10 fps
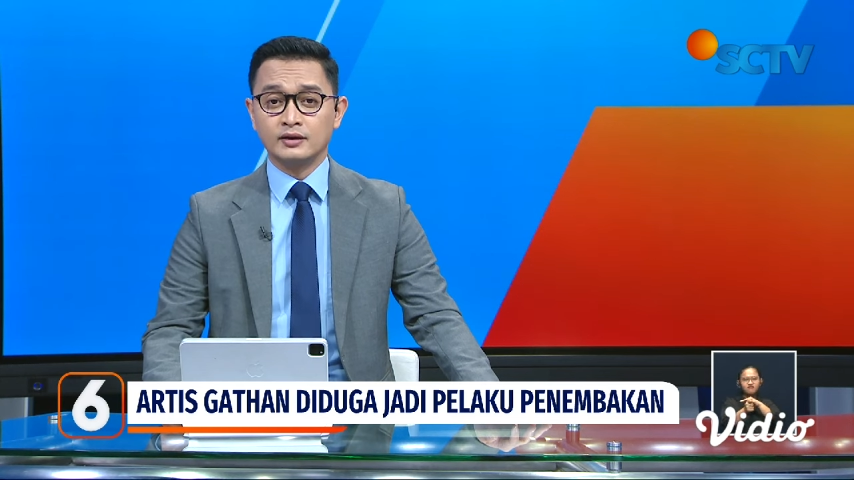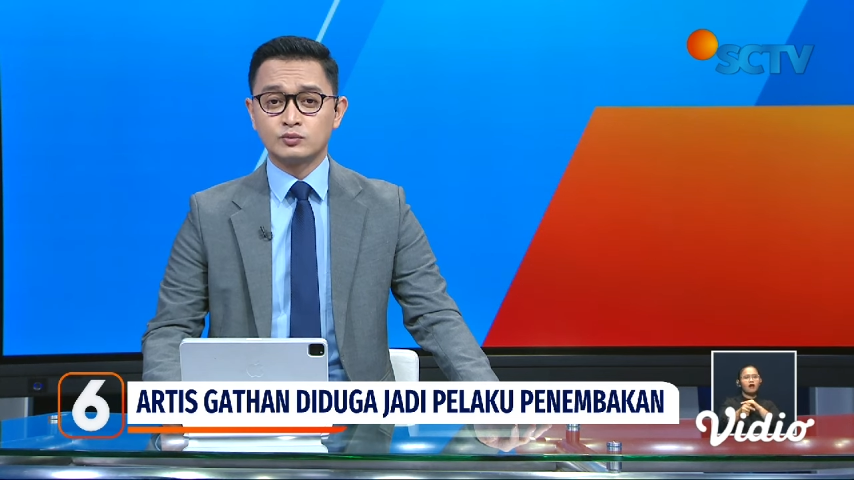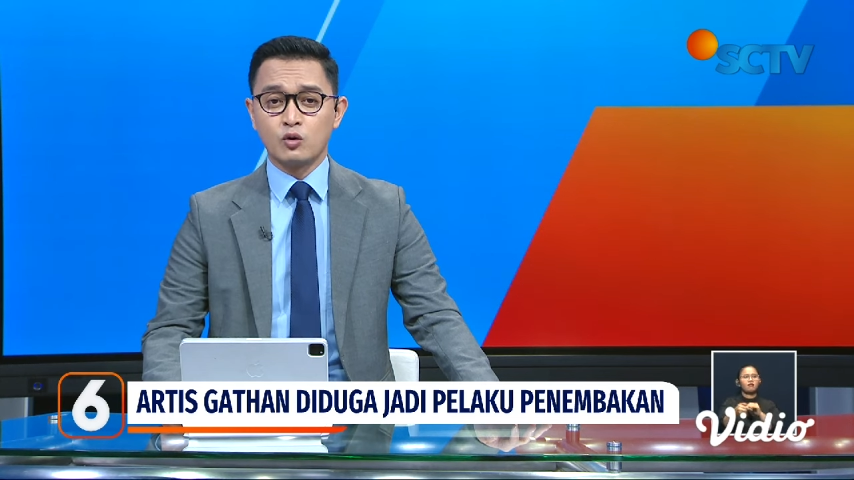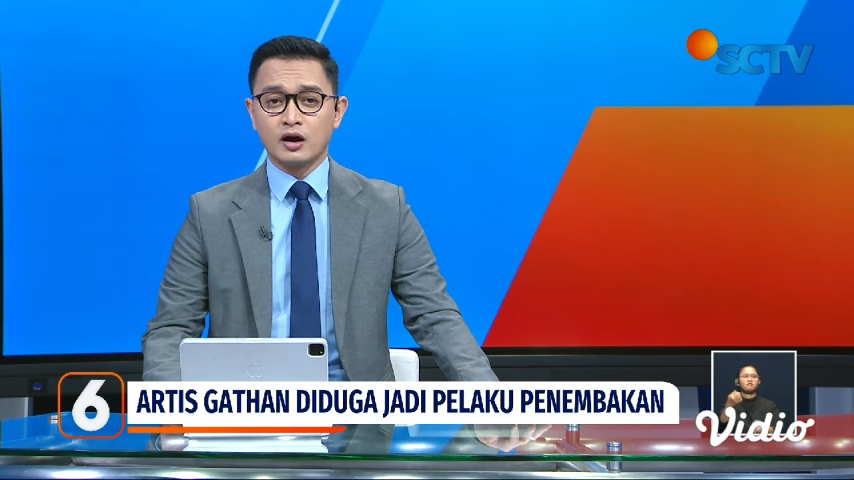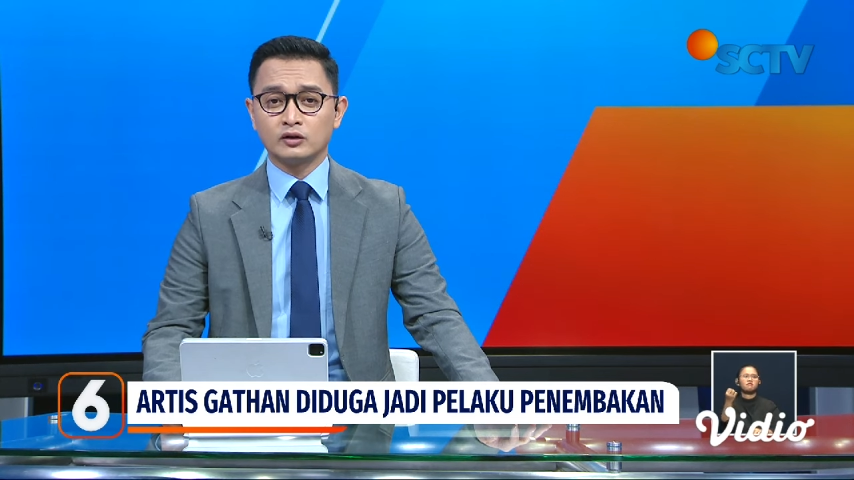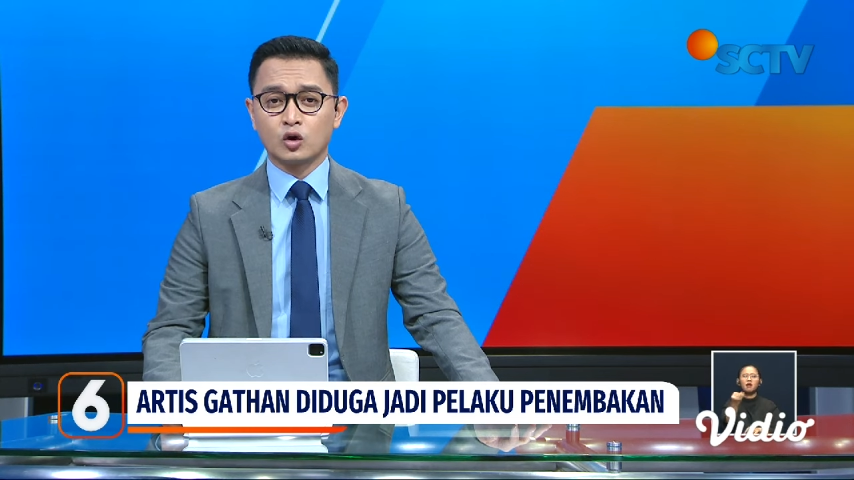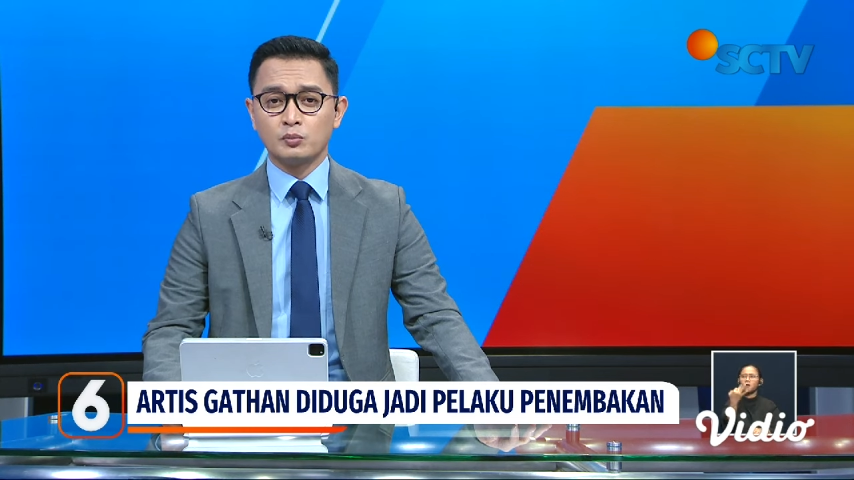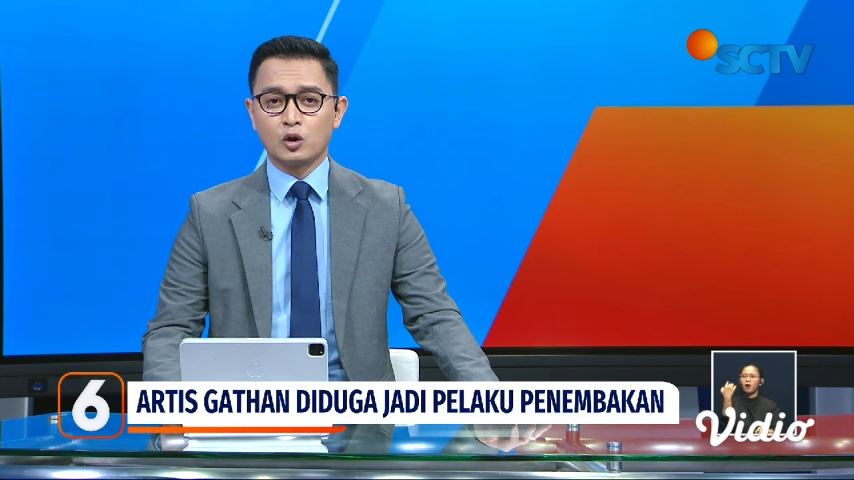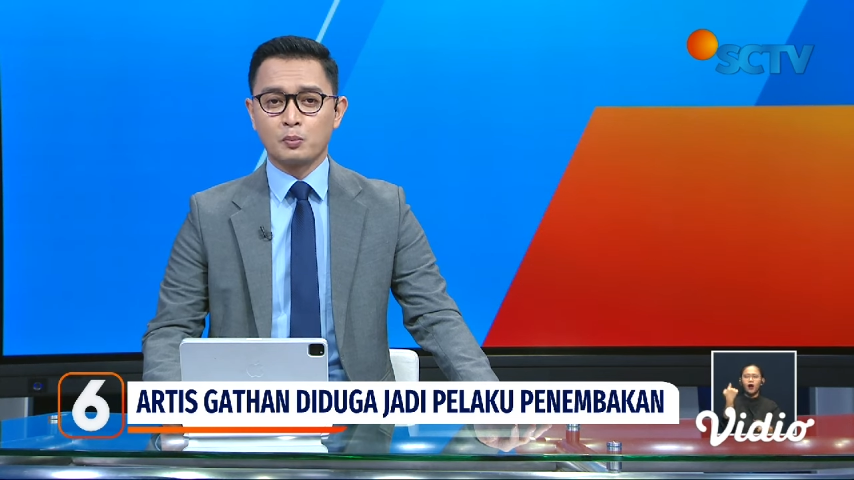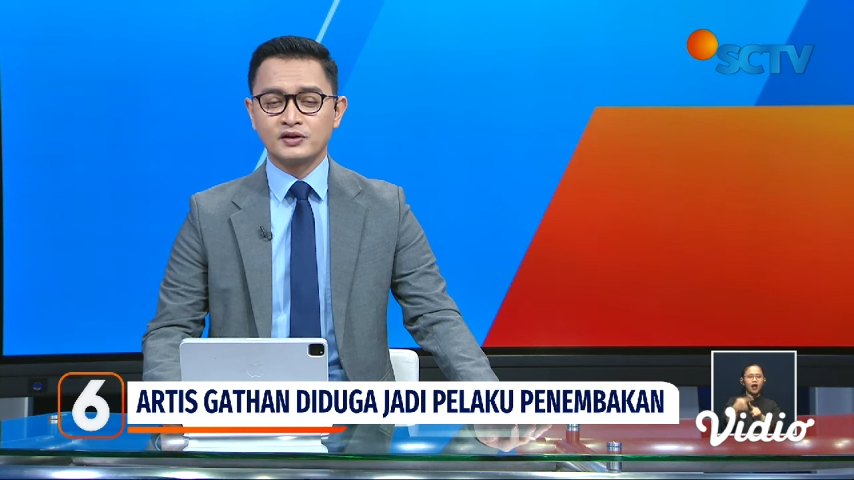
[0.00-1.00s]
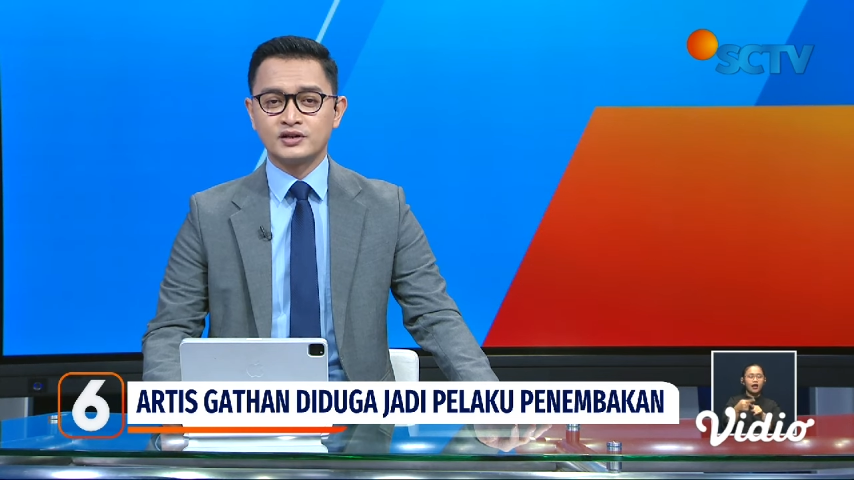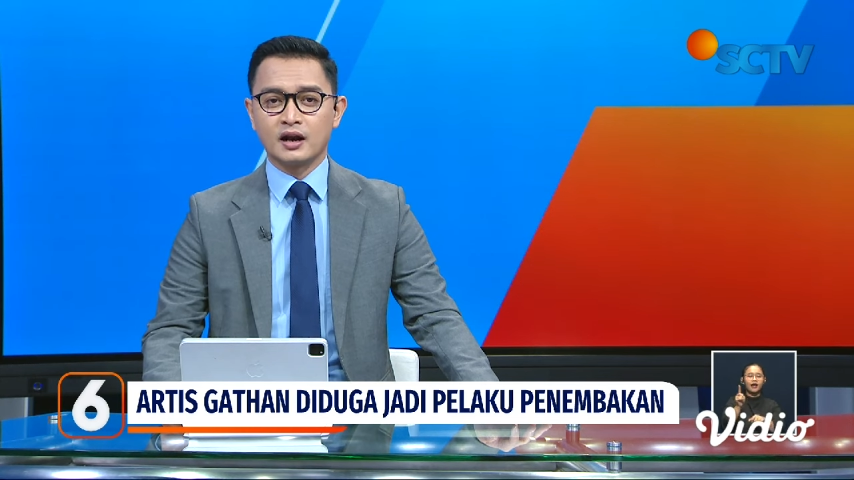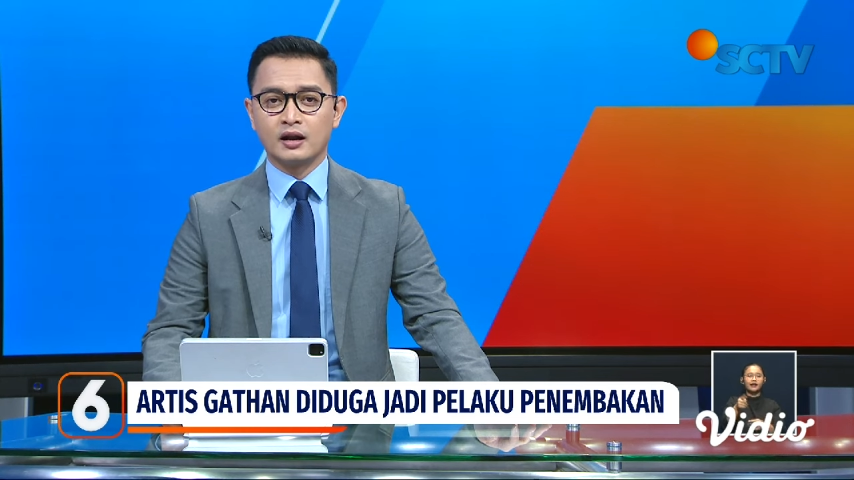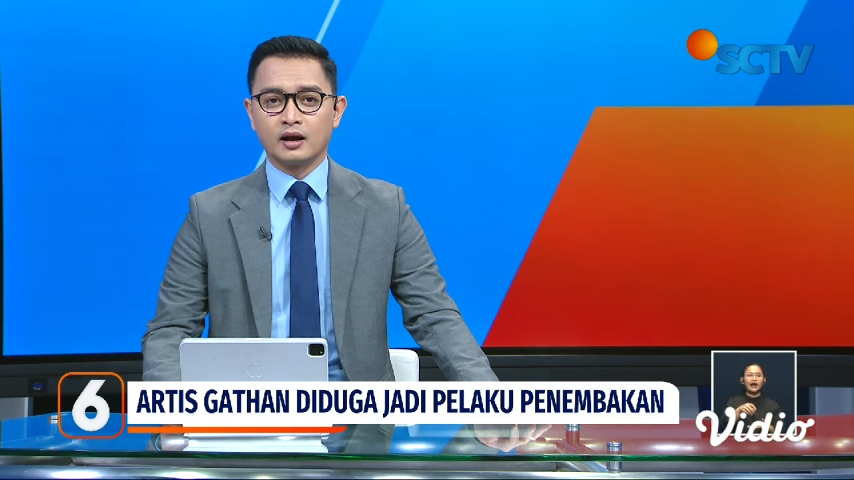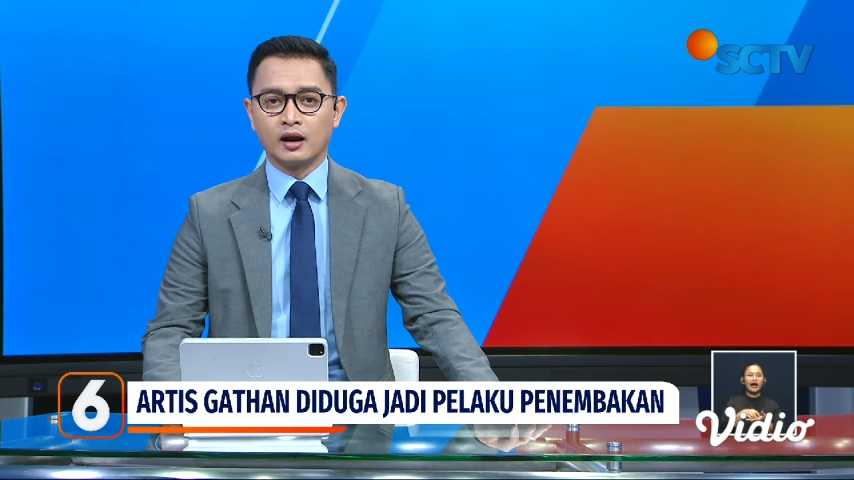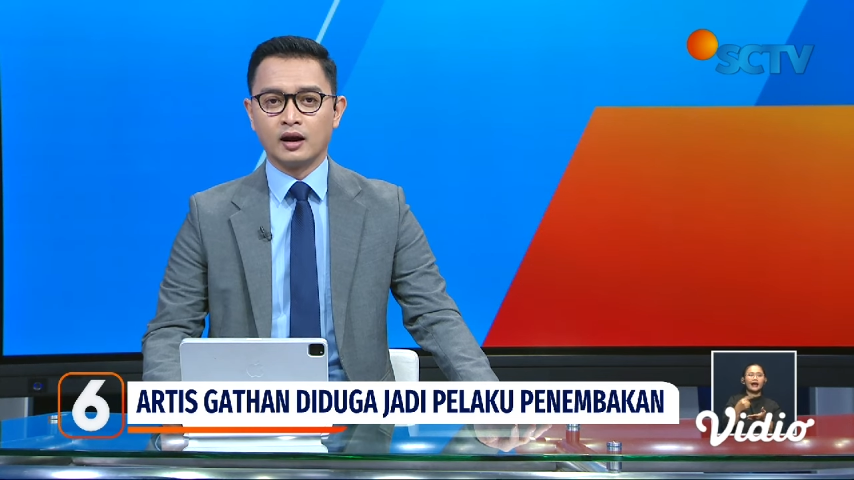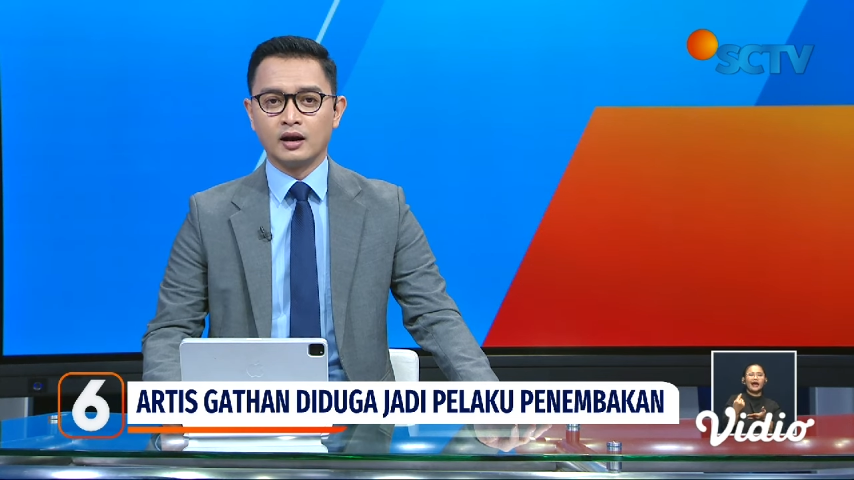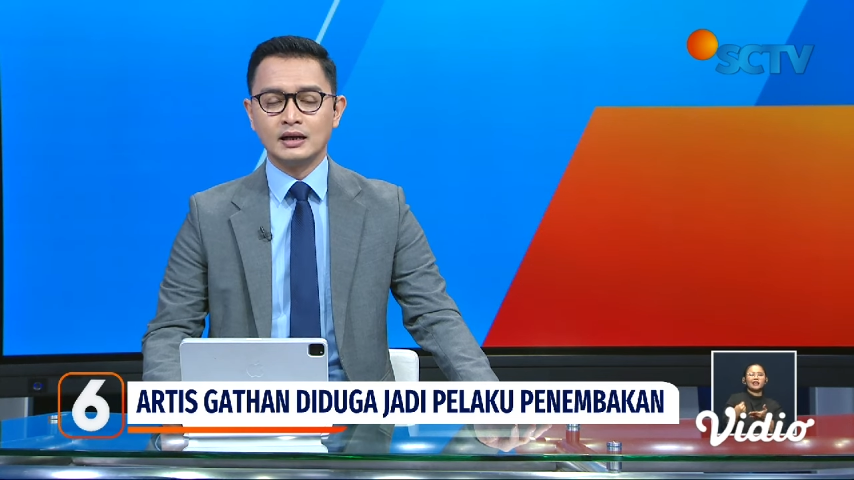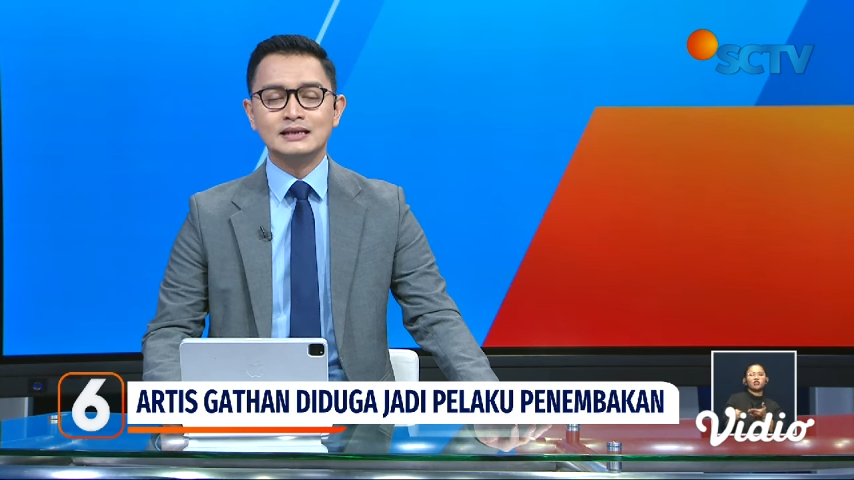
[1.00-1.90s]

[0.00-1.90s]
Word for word: di sebuah kantor biro perjalanan